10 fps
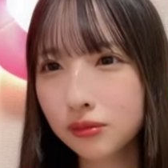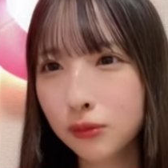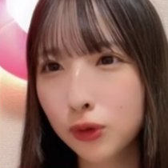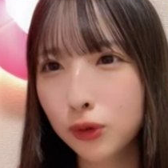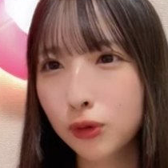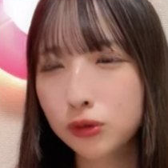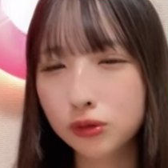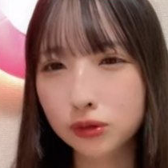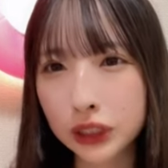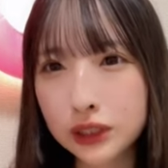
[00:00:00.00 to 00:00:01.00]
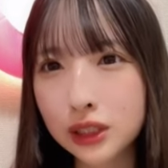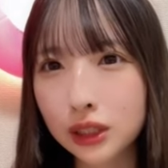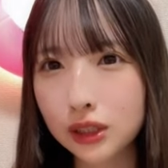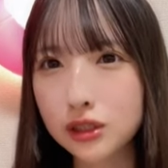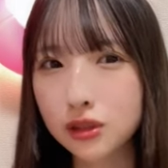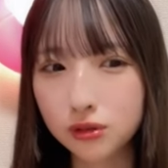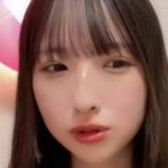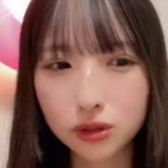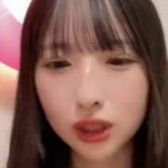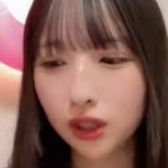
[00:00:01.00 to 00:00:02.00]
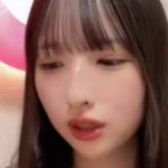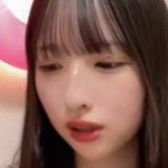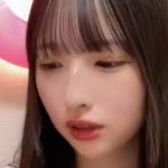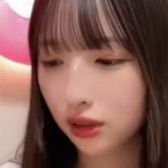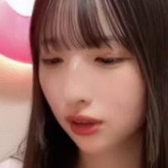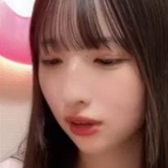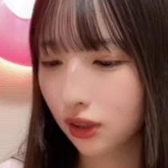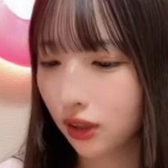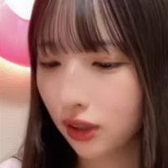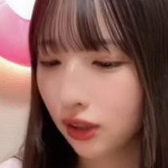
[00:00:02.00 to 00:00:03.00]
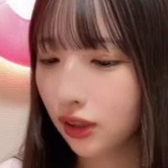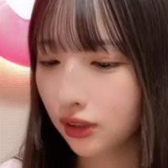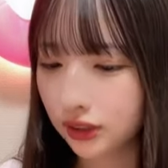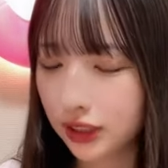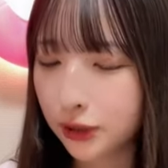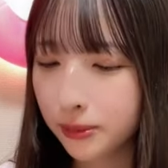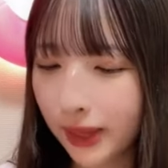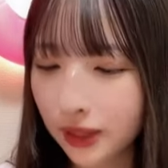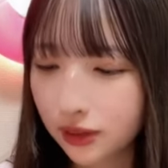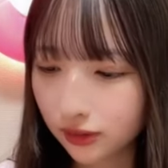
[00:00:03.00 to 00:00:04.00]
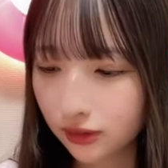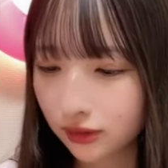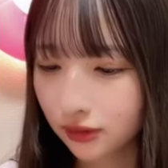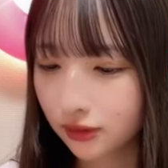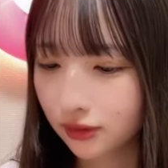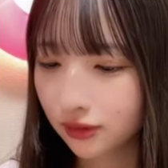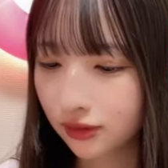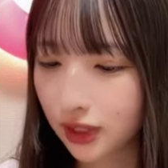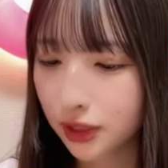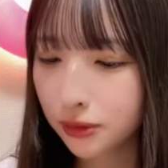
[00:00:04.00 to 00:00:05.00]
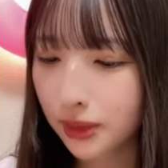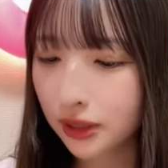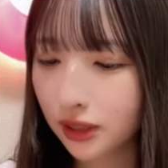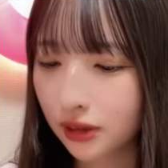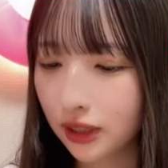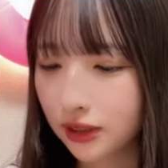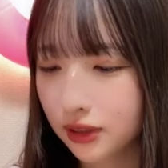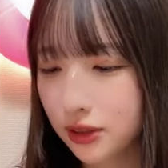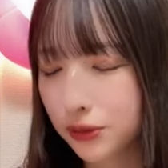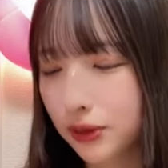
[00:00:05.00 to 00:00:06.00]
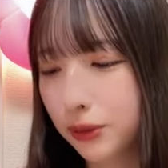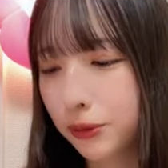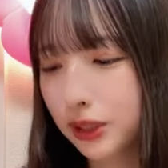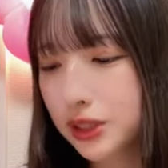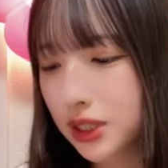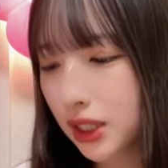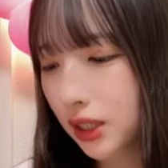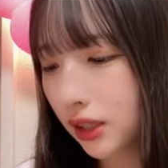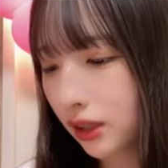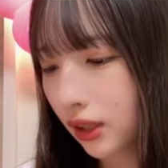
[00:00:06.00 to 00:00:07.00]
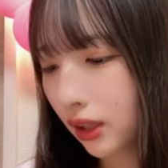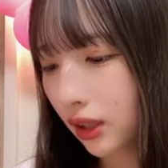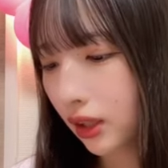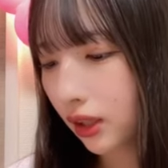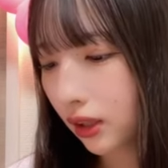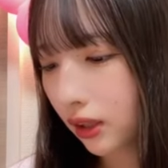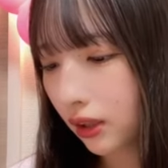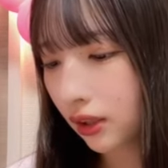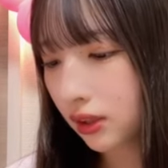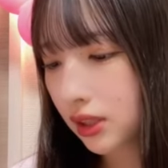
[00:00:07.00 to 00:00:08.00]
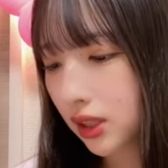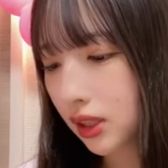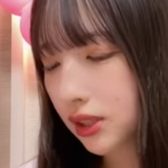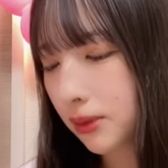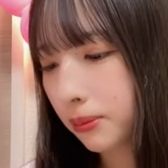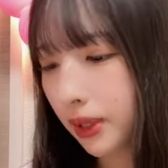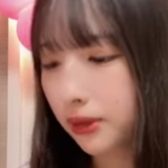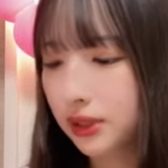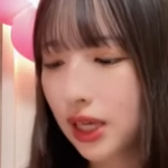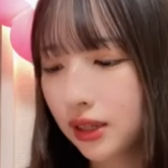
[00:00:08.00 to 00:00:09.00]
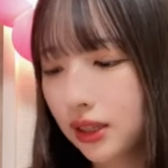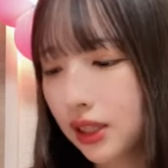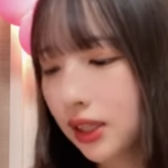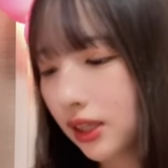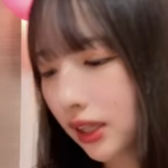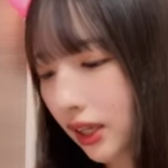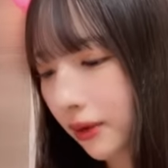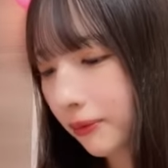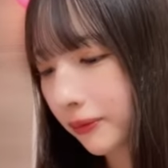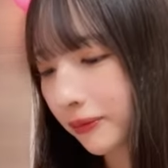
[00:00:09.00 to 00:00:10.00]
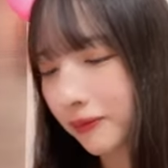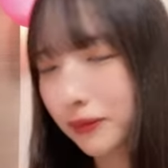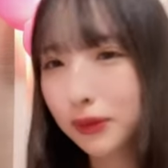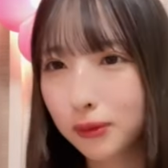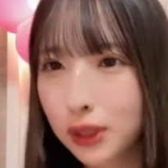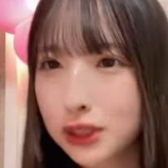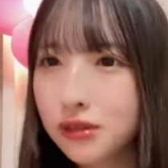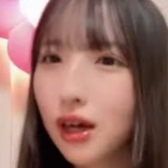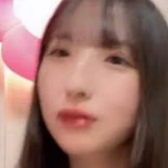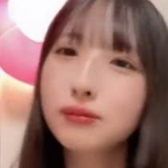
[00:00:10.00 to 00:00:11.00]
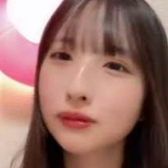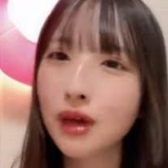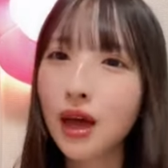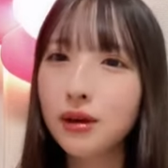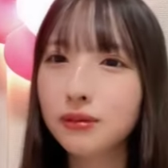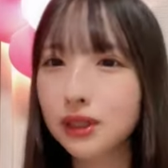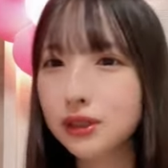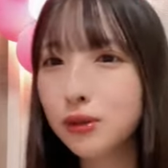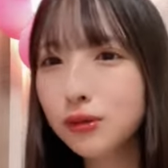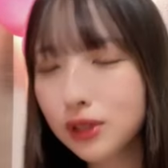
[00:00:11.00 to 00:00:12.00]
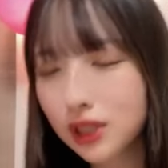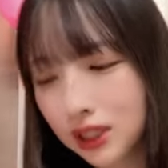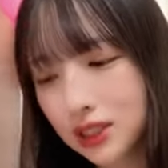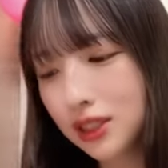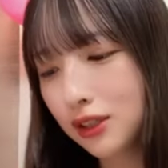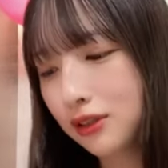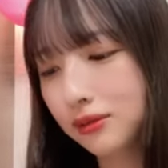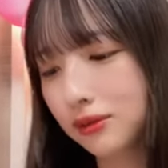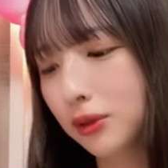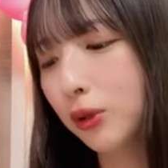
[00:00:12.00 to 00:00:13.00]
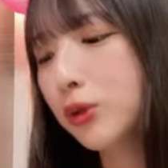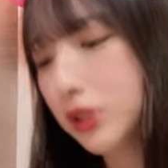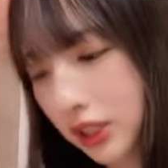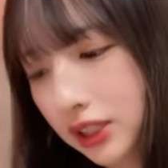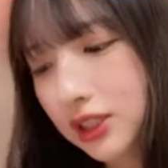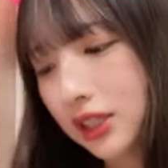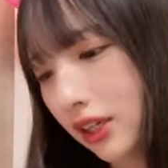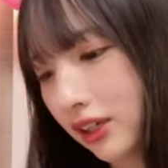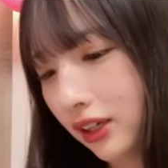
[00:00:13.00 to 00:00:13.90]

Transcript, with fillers: もう大好きですよそりゃ岐阜面岐阜面なんでちょっとでも私が好きな先輩は3人いてまずは、まあ、尊敬してるおうちゃんですね